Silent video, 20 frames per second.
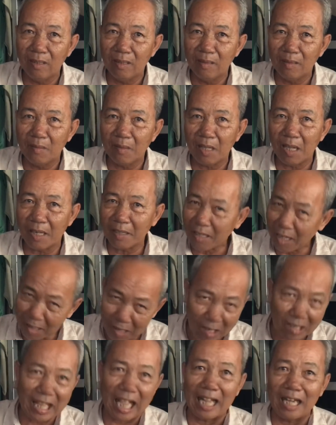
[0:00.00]
hãy người
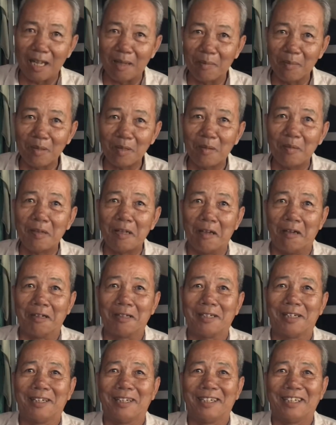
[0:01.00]
đó chạy là nó nó gượt
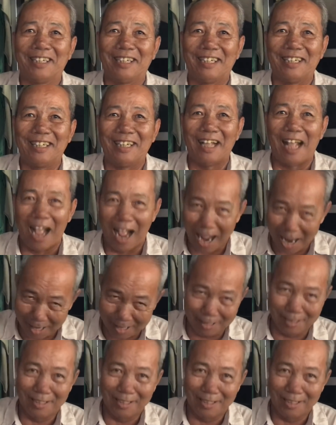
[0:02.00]
nó gượt ha ờ.